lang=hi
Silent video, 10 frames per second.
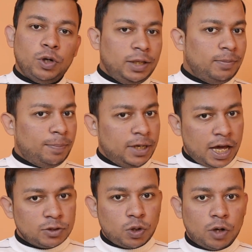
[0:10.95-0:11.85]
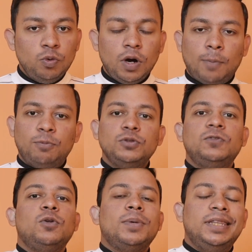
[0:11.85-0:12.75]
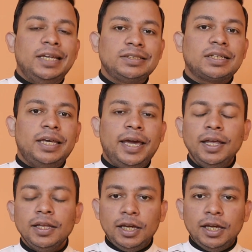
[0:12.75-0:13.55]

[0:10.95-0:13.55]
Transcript: ऑलरेडी मैं बना चुका हूं आप उस वीडियो में देख सकते हैं